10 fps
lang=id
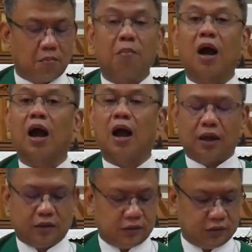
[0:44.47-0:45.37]
Maka
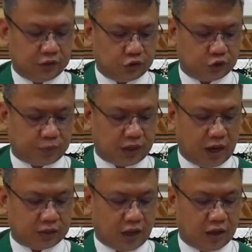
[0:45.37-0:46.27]
Yesus
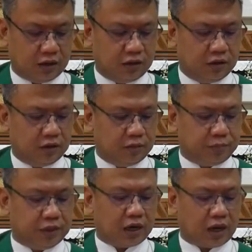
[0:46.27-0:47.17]
berkata,
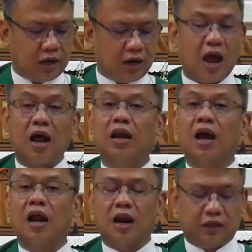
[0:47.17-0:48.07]
"Biarkanlah
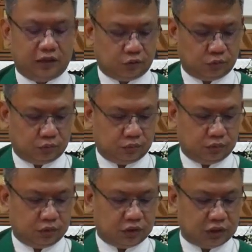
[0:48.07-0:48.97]
anak-anak itu,
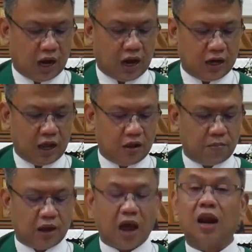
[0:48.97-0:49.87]
janganlah
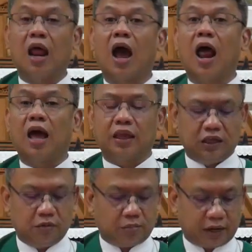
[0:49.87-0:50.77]

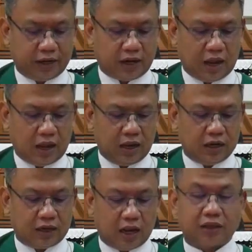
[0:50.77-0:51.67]
menghalang-halangi mereka
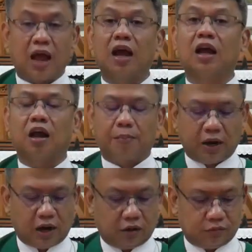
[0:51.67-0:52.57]
datang
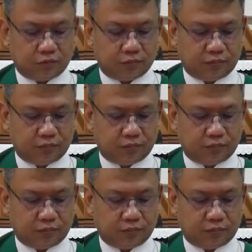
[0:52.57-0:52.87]
kepadaku,